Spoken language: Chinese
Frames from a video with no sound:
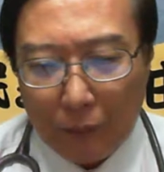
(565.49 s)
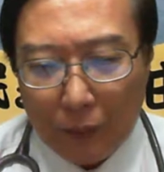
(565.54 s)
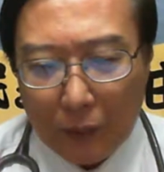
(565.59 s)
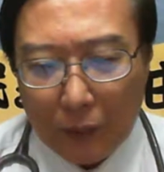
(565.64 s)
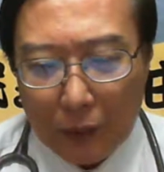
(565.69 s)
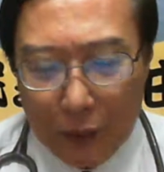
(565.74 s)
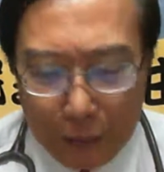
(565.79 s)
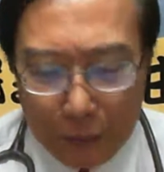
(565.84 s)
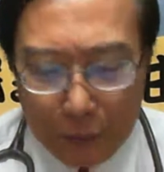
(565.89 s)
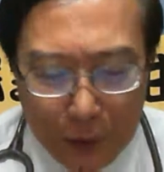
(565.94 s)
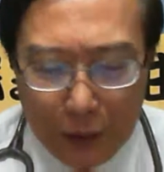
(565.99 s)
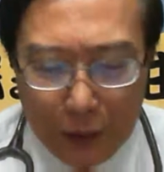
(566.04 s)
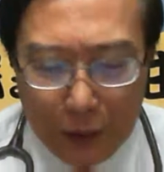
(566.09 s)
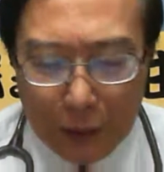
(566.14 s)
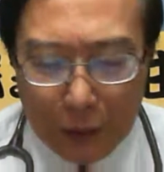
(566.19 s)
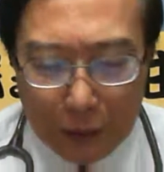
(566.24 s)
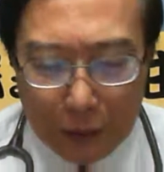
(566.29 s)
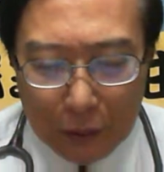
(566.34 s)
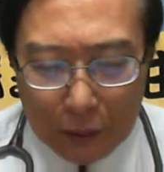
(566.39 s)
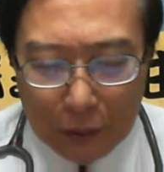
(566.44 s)
甚
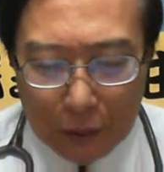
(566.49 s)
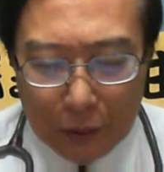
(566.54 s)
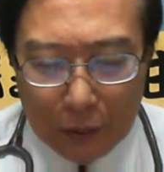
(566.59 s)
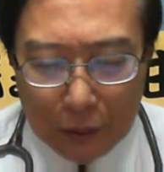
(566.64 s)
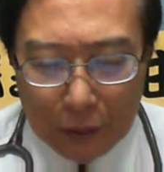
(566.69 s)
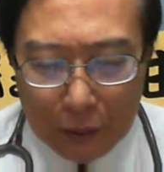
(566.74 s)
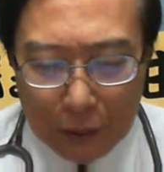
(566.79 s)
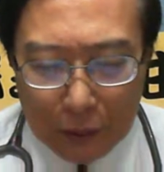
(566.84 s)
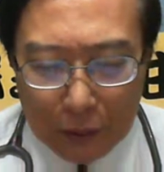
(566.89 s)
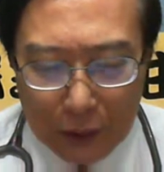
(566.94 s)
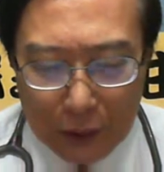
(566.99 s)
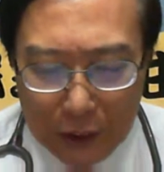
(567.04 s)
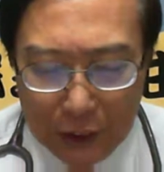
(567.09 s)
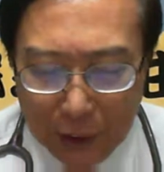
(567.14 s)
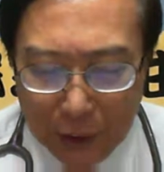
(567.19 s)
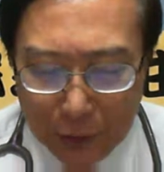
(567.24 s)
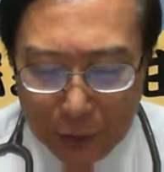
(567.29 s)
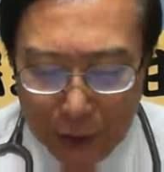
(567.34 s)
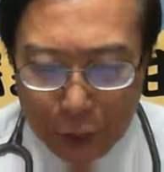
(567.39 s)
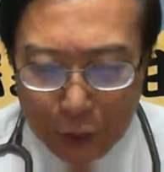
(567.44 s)
至。真
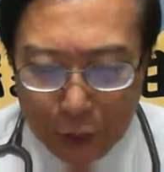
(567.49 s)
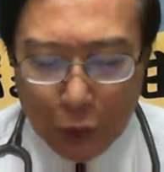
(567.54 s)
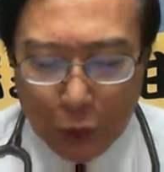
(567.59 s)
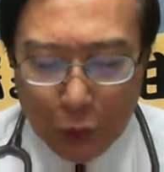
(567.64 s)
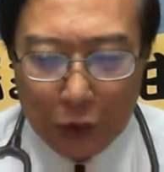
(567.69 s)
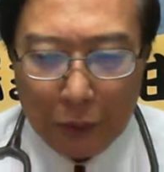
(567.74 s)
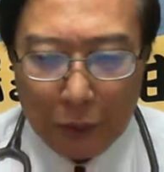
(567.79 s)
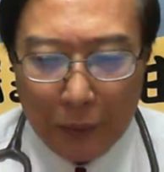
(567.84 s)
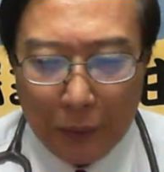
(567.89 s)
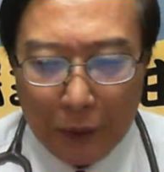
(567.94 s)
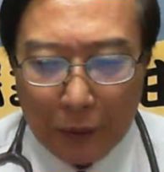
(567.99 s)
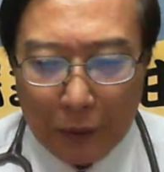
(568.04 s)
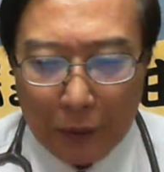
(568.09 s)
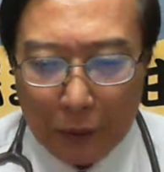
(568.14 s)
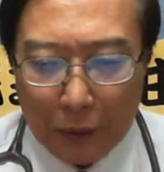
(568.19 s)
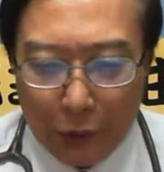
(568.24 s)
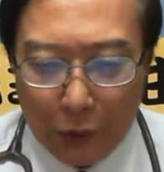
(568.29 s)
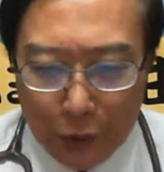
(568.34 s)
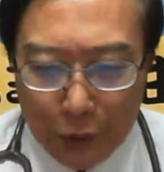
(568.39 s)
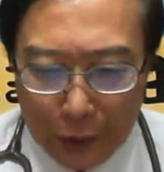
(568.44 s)
正有企图心的，
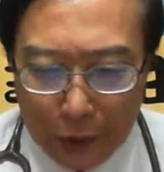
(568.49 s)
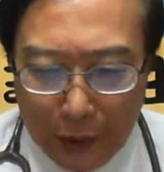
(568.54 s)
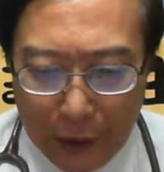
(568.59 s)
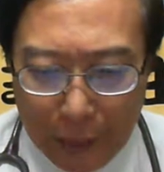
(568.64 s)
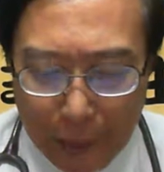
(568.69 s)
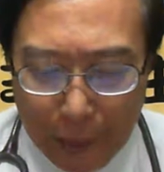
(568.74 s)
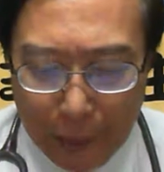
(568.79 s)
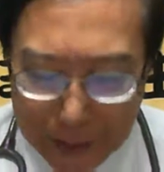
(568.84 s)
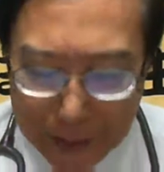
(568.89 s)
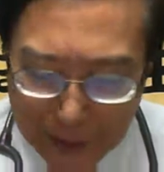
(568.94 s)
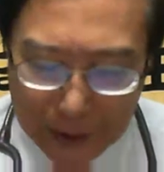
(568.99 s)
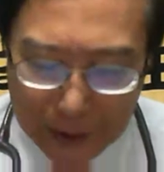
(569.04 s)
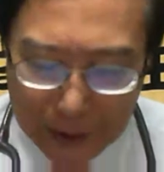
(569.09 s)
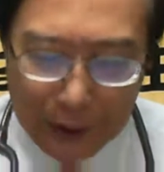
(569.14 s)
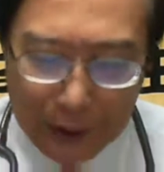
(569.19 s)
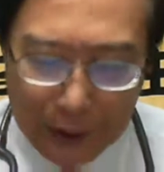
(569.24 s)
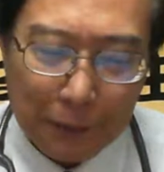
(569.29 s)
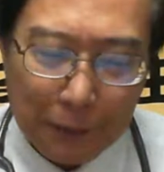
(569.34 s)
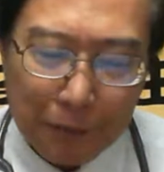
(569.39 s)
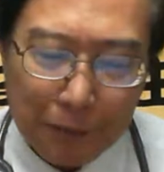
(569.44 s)
存个白菜
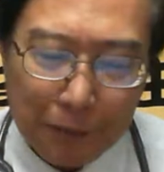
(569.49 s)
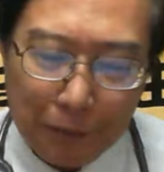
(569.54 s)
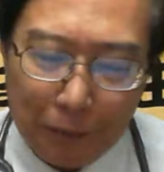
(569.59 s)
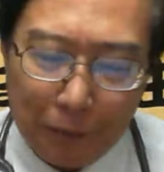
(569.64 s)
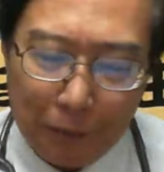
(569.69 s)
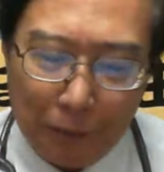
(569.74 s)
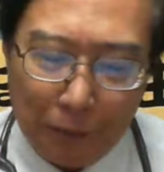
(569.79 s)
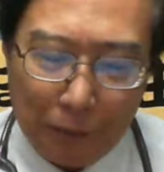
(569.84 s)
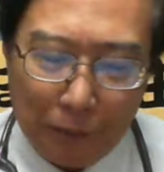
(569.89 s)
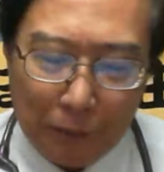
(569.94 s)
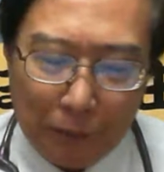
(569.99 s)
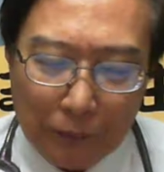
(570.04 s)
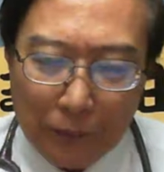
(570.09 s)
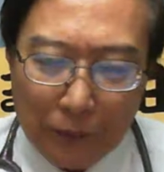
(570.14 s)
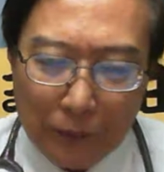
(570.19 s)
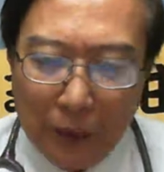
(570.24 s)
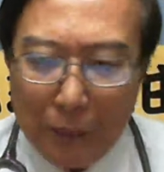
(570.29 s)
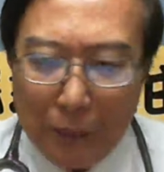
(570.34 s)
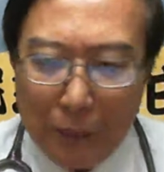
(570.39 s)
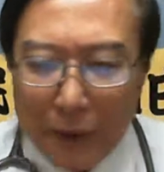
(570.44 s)
鱼啊，
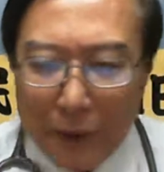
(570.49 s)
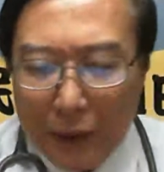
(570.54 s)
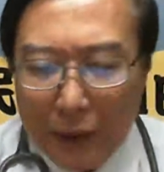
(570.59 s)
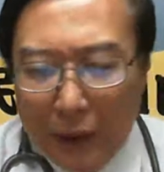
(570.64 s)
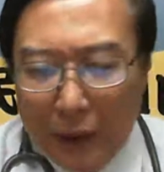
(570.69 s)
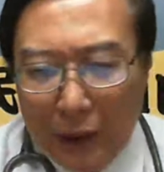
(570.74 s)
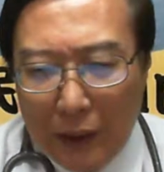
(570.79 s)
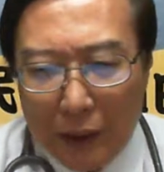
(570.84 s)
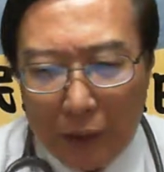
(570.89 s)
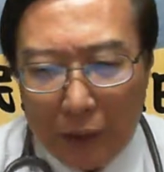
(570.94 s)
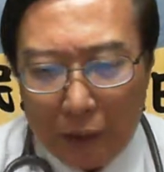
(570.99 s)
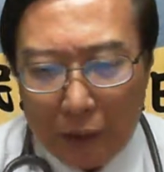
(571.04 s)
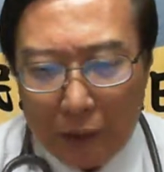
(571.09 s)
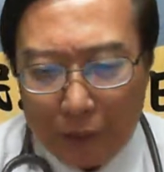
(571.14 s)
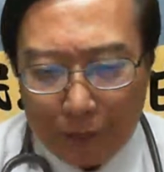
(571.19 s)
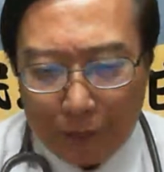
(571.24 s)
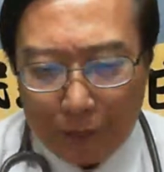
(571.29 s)
啊白菜鱼啊吼，